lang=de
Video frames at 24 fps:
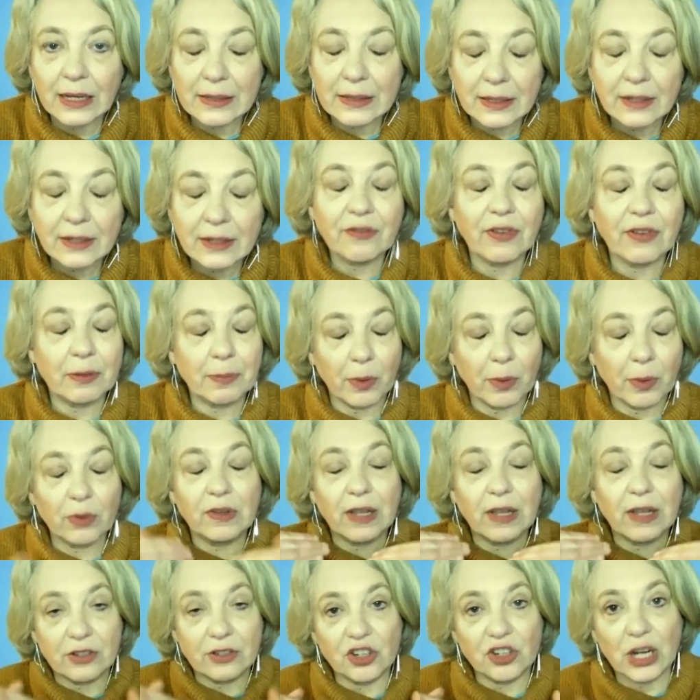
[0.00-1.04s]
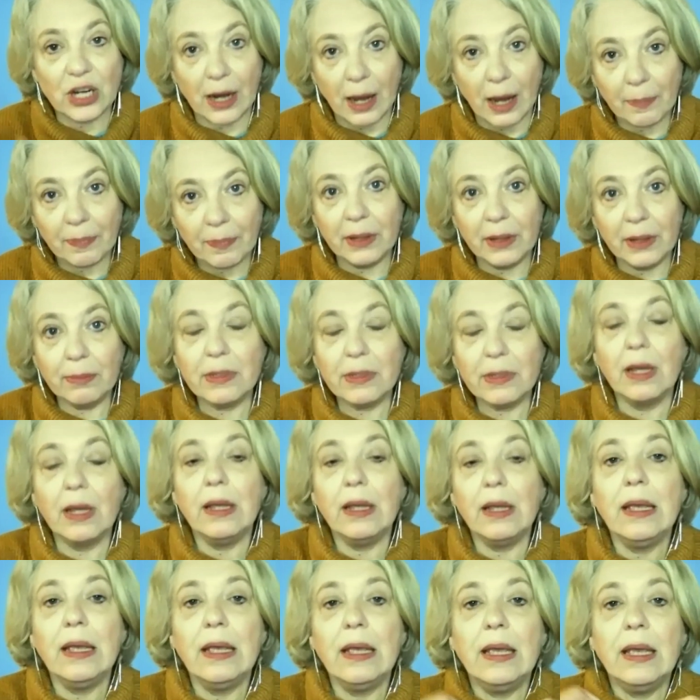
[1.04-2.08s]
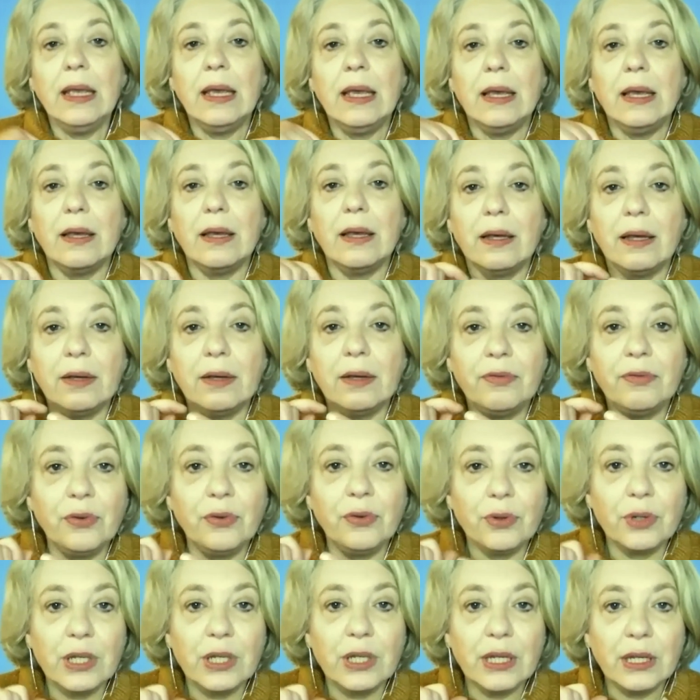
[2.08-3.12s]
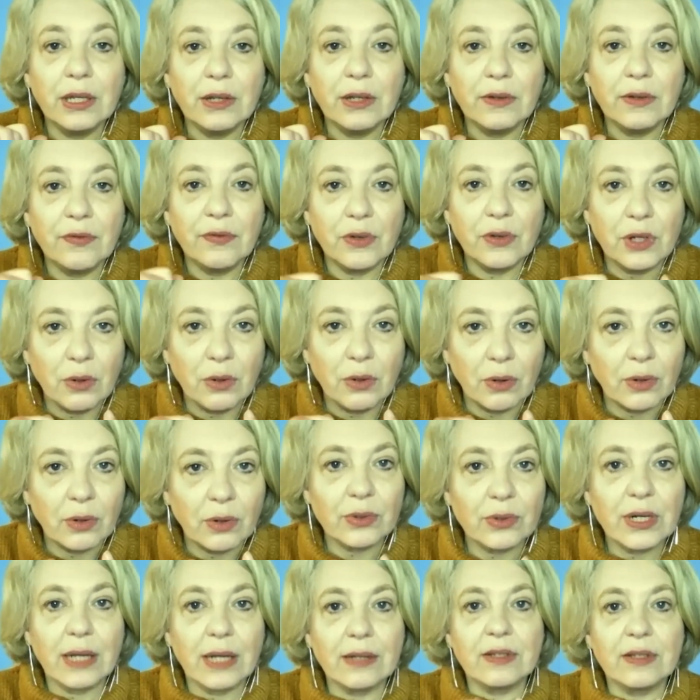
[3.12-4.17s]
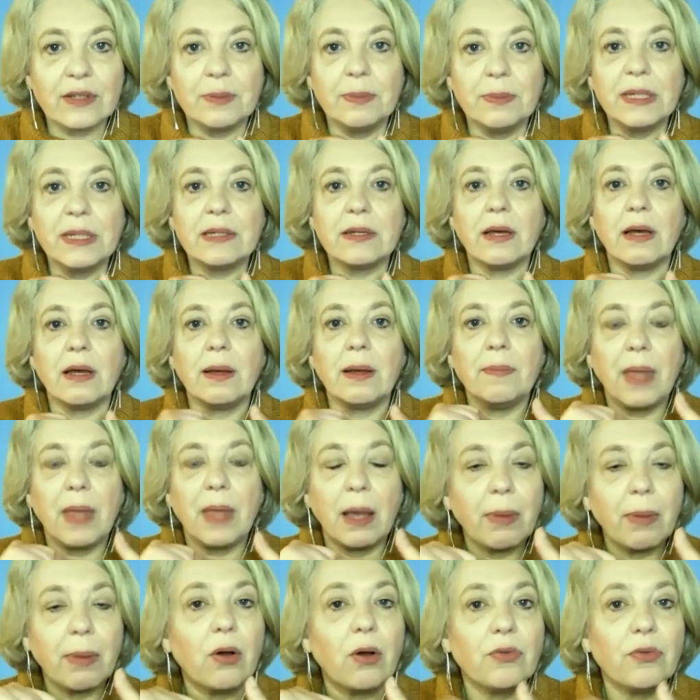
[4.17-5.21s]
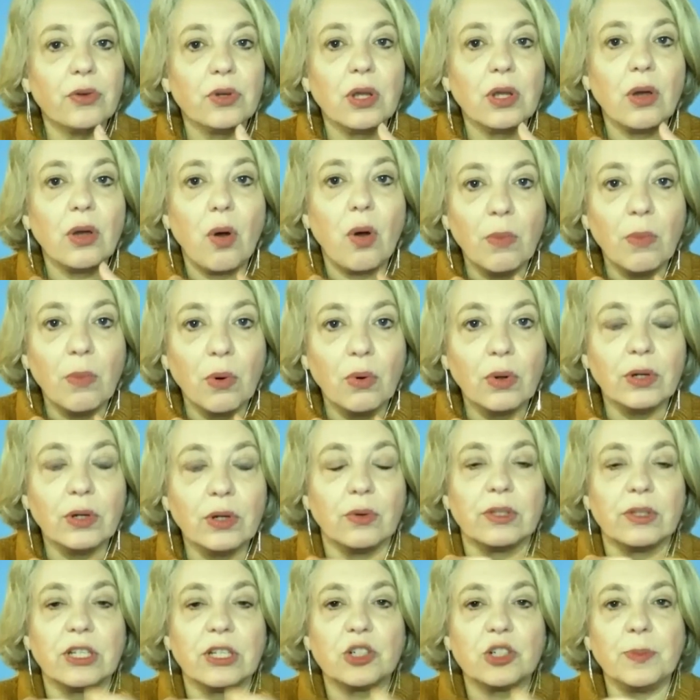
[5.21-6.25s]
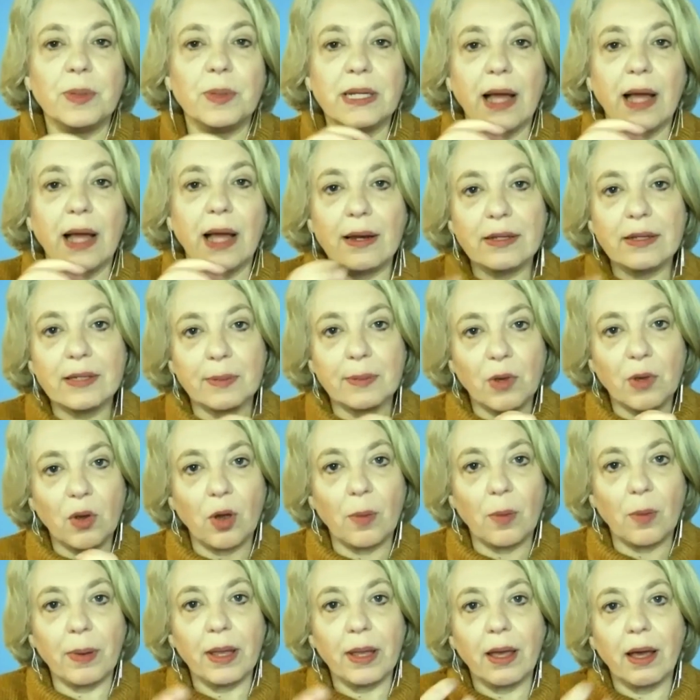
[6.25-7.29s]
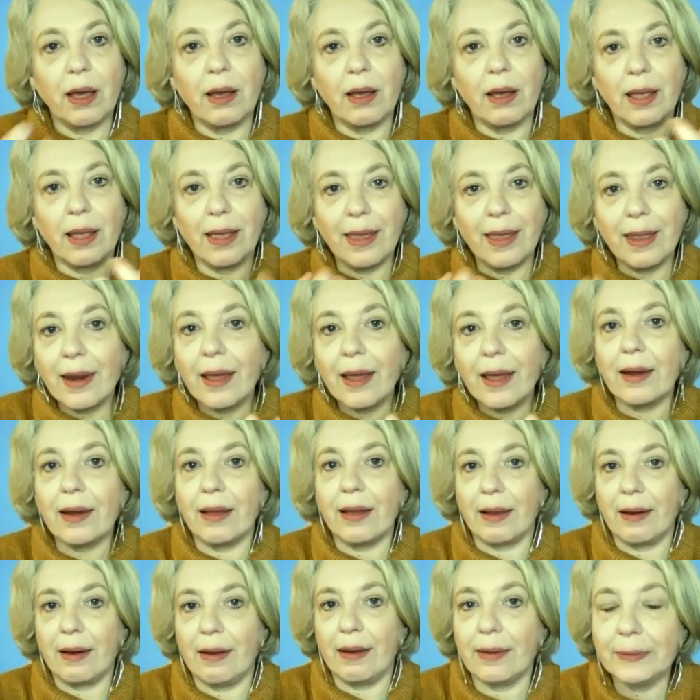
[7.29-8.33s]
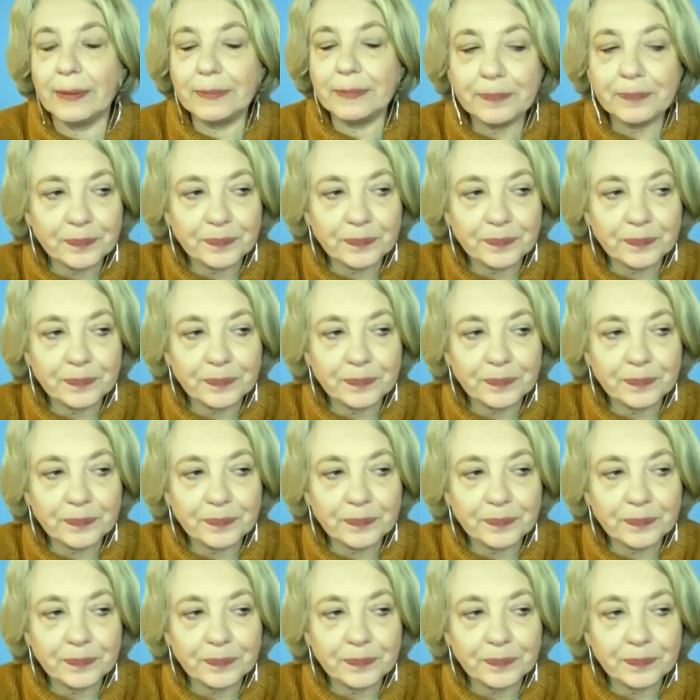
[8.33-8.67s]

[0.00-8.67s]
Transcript: sind, was bei uns ganz schnell abnimmt äh, für die, für die Neurotransmitter, aber auch für die Hormone. Und das spielt alles im Körper ja ineinander.